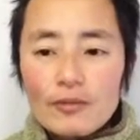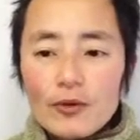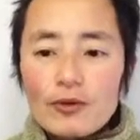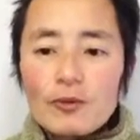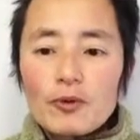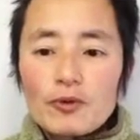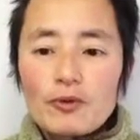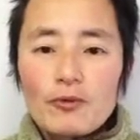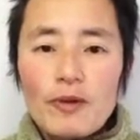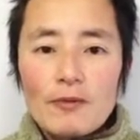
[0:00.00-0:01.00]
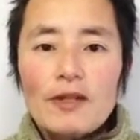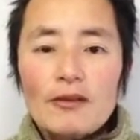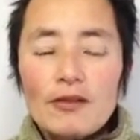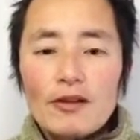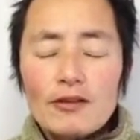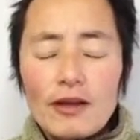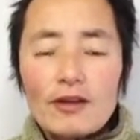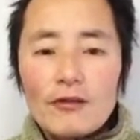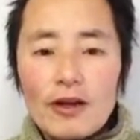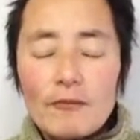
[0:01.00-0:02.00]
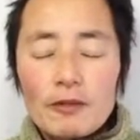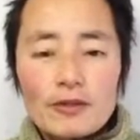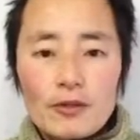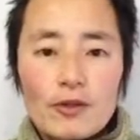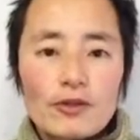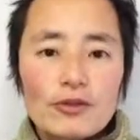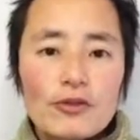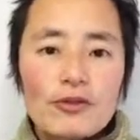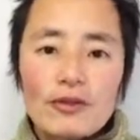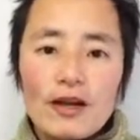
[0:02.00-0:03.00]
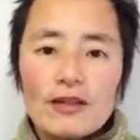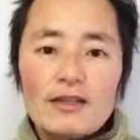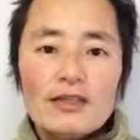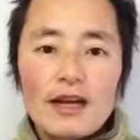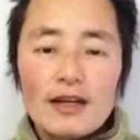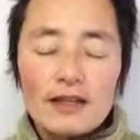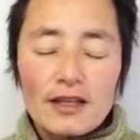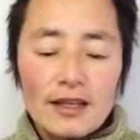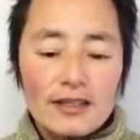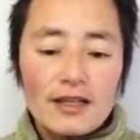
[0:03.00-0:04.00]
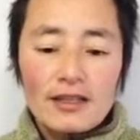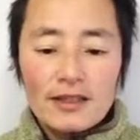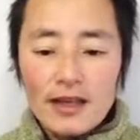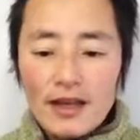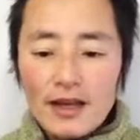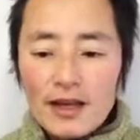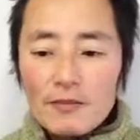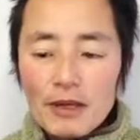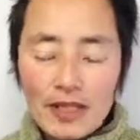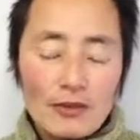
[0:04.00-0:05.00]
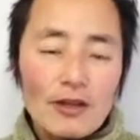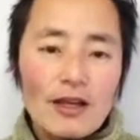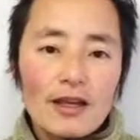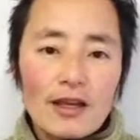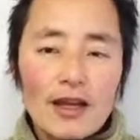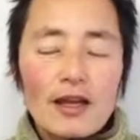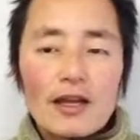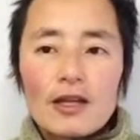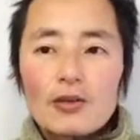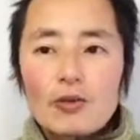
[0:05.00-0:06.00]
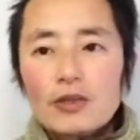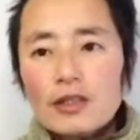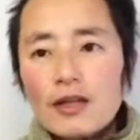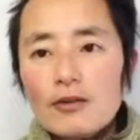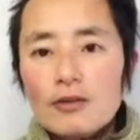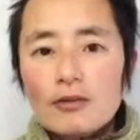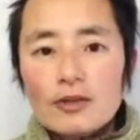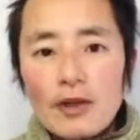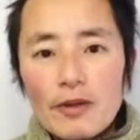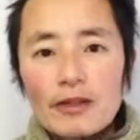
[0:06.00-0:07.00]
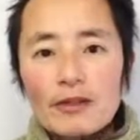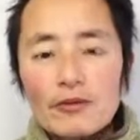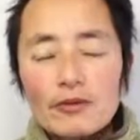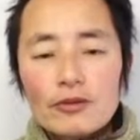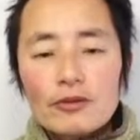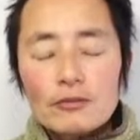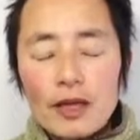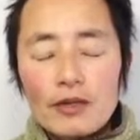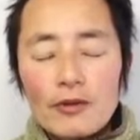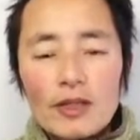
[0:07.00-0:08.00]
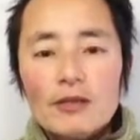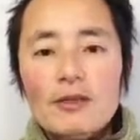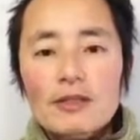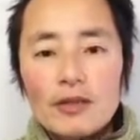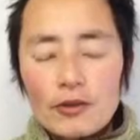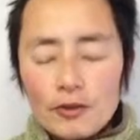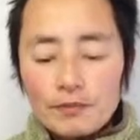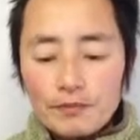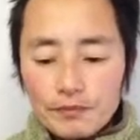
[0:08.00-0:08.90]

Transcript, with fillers: というのも、そのウェビナーの中ではやっぱりすごい重要な話が展開されてて、まあ、聞くだけで得になることを喋れってよくまあ言われてますけど、